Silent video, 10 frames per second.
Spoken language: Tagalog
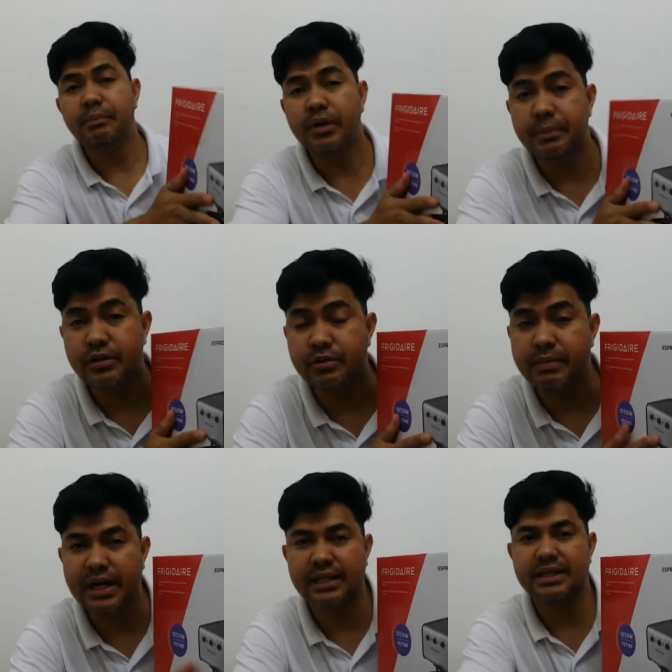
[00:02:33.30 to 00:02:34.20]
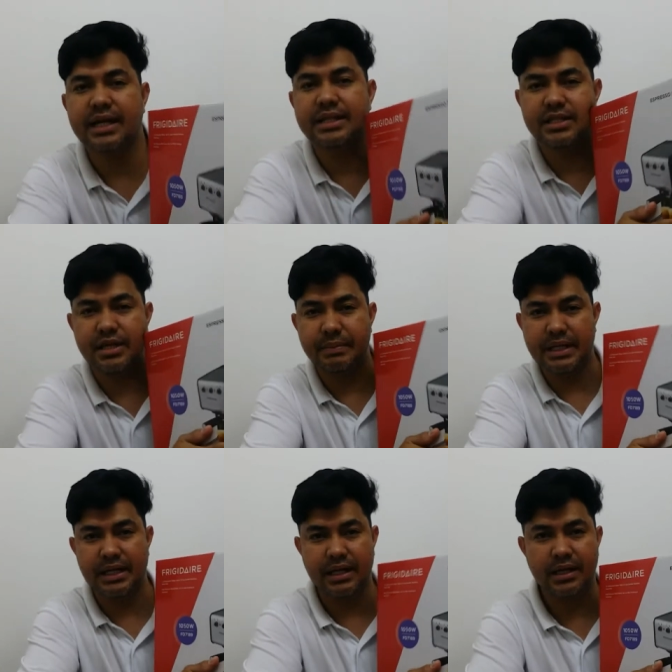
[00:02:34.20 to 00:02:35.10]
ang purpose kung bakit natin siya
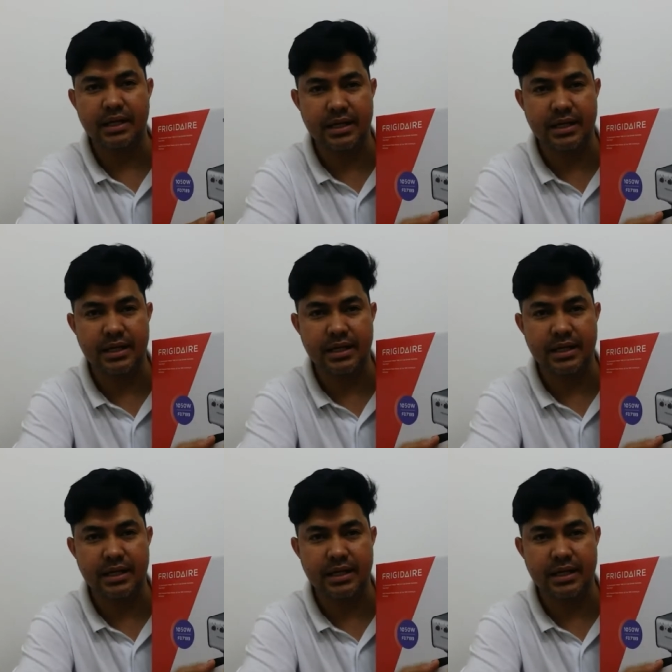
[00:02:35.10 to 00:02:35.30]
binili,